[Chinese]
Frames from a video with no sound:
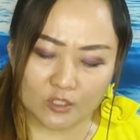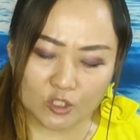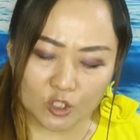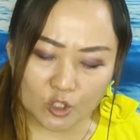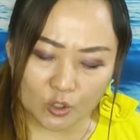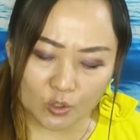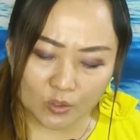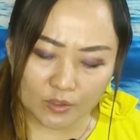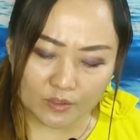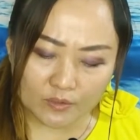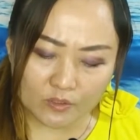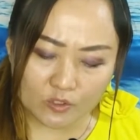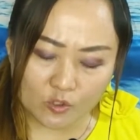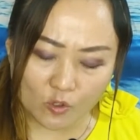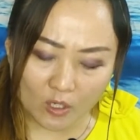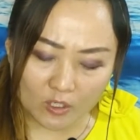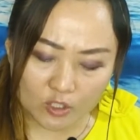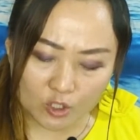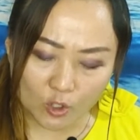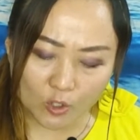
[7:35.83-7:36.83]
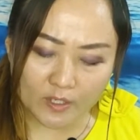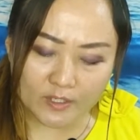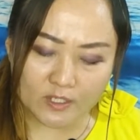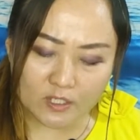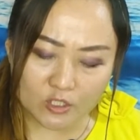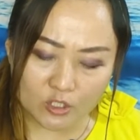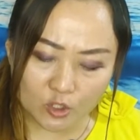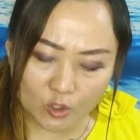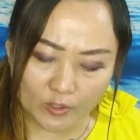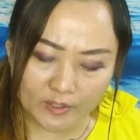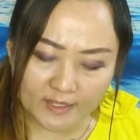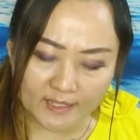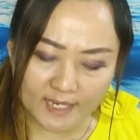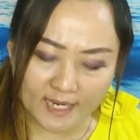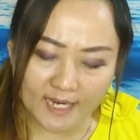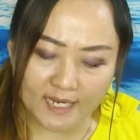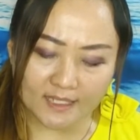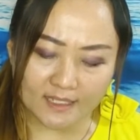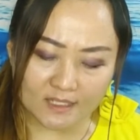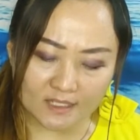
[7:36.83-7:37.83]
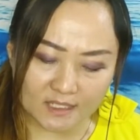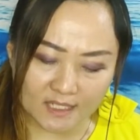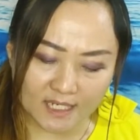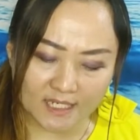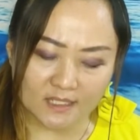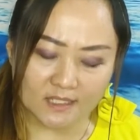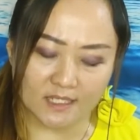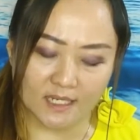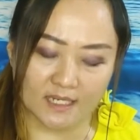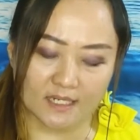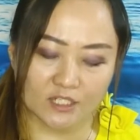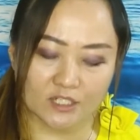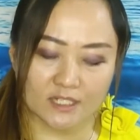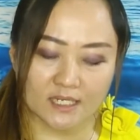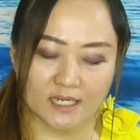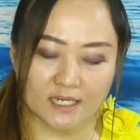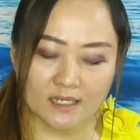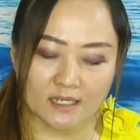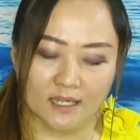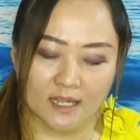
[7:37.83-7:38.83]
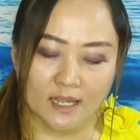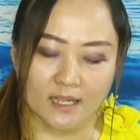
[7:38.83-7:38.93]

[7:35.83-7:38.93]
存所存存一的清洁的心，